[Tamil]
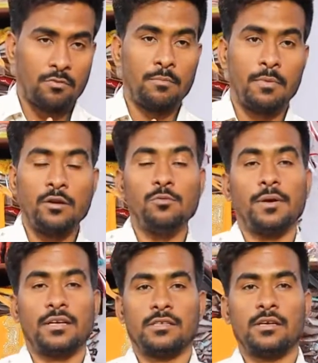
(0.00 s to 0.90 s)
ஒரு
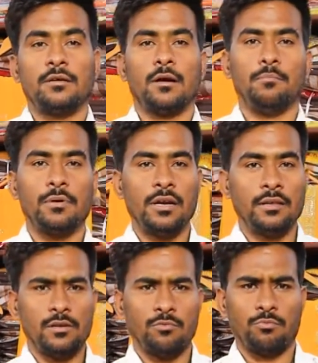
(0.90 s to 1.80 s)
மேனுஃபேக்சரிங்
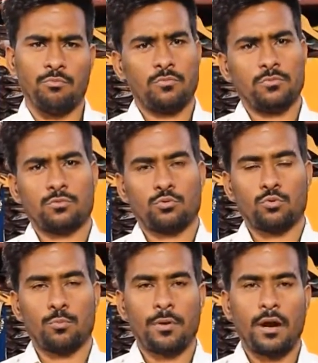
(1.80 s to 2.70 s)
கம்பெனிலேருந்து
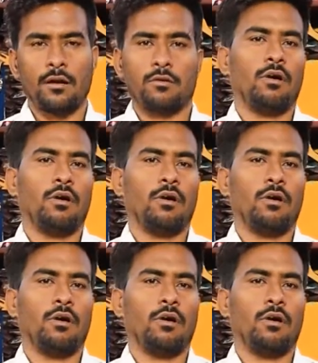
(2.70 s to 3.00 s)
சூப்பரான